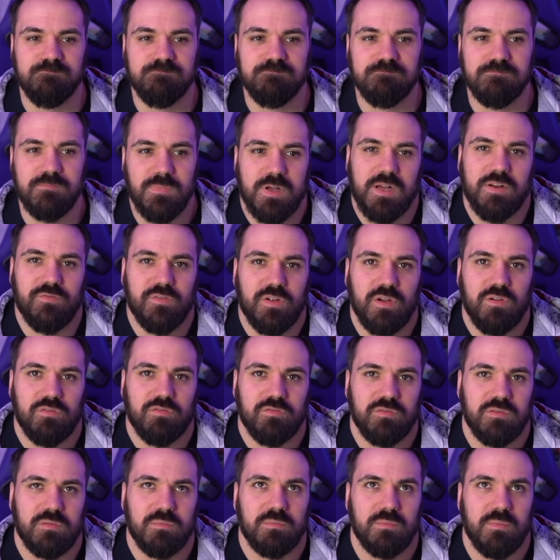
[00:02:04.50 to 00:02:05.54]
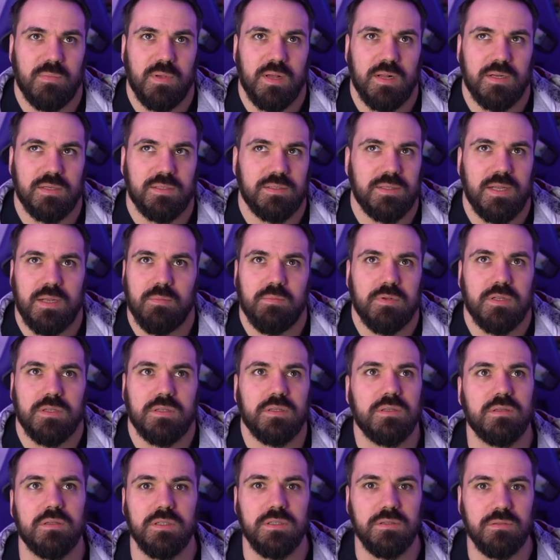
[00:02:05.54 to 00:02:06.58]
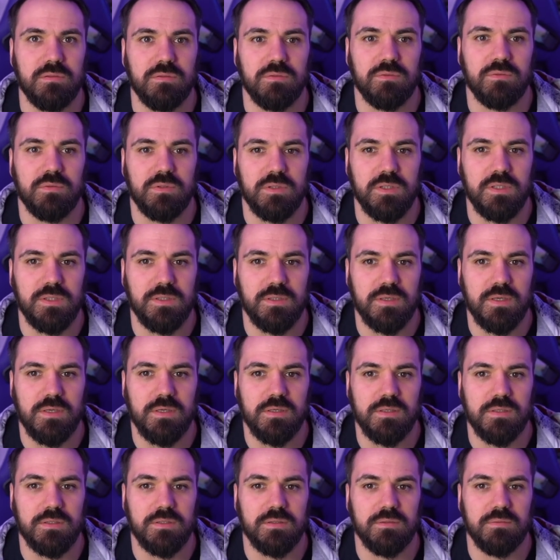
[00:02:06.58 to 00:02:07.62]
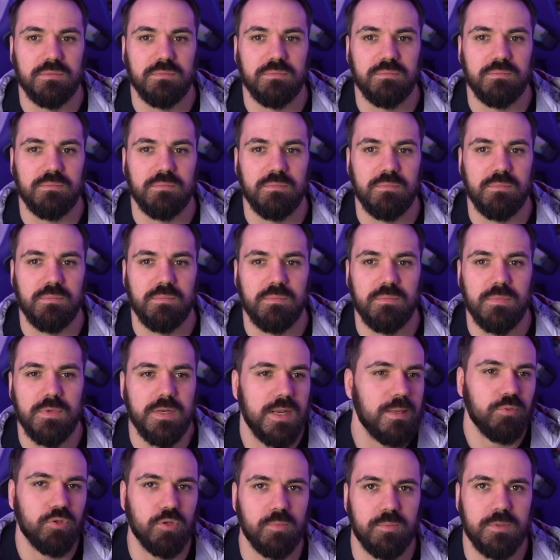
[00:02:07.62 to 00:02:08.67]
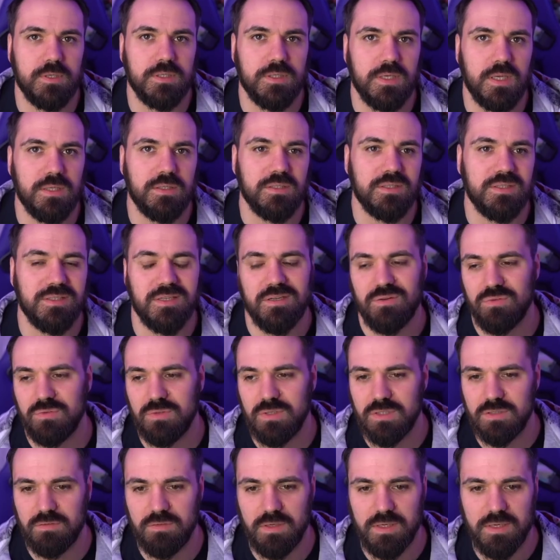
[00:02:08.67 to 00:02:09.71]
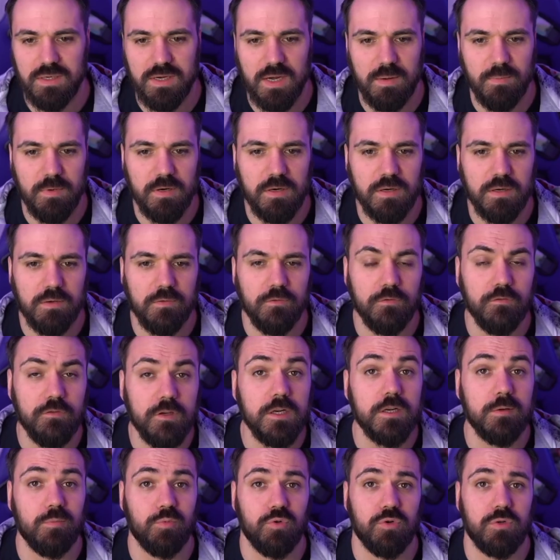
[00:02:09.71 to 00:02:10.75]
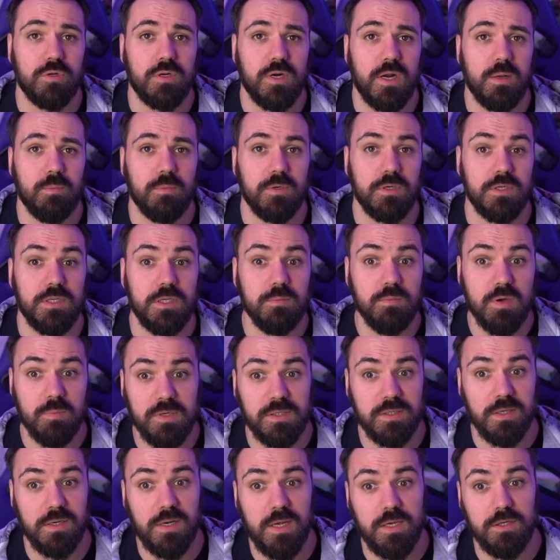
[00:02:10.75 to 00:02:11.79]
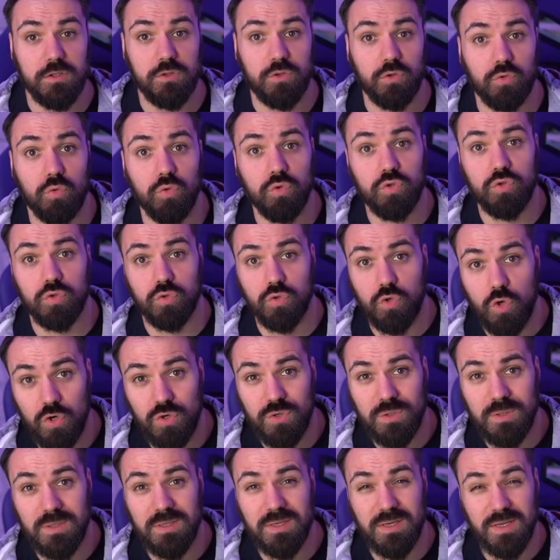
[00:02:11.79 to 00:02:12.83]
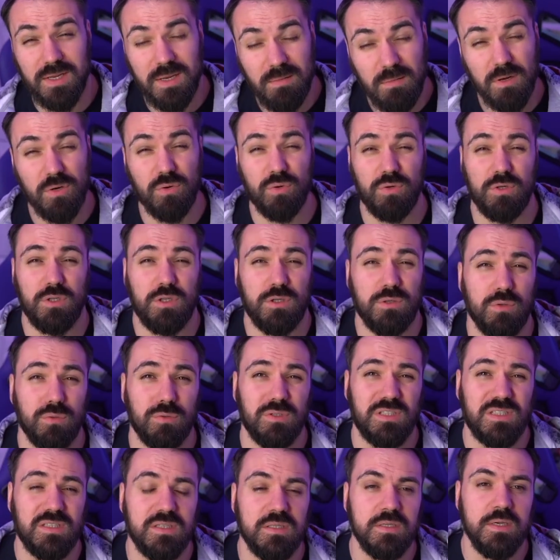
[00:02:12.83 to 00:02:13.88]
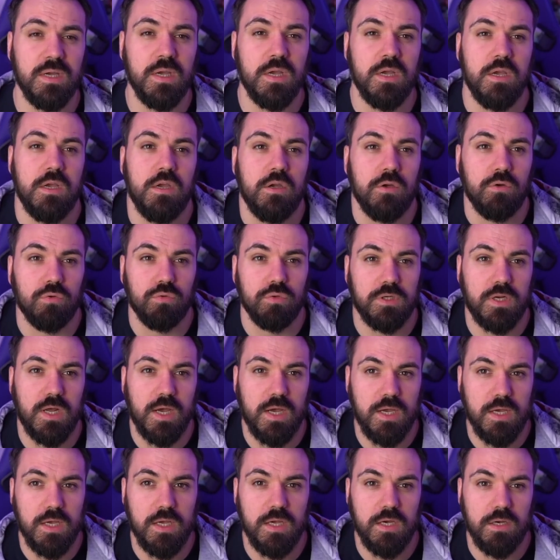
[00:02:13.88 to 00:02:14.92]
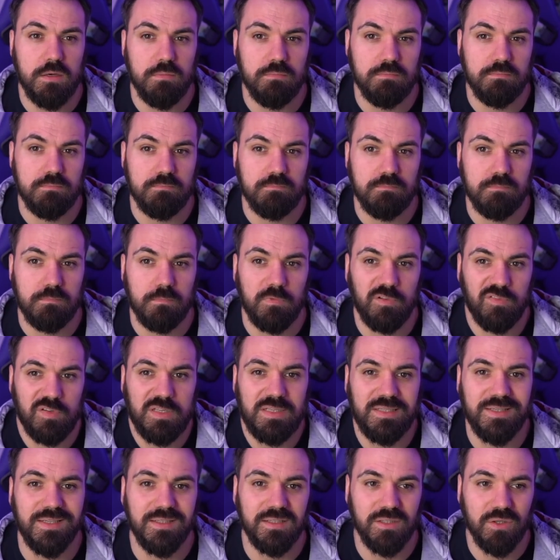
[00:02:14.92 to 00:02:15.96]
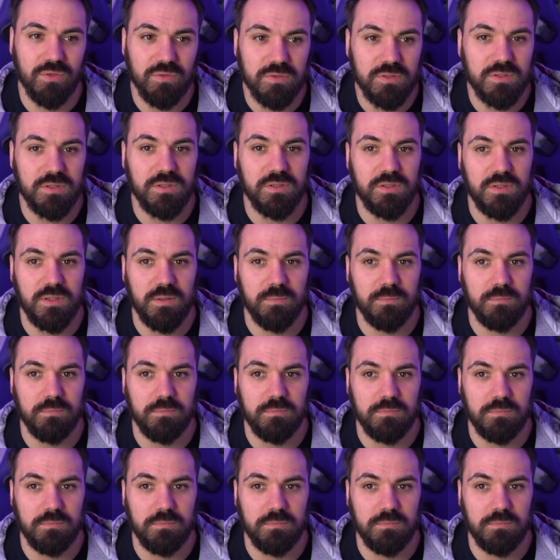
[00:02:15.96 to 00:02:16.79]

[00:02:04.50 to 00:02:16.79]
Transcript: einfach auf ein, als Tablet dient und nicht als Laptop-Ersatz. Ja, und deswegen kann man halt viele Programme, die man mit der Leistung nutzen könnte, immer noch nicht nutzen. Und daher viel Geld ausgegeben.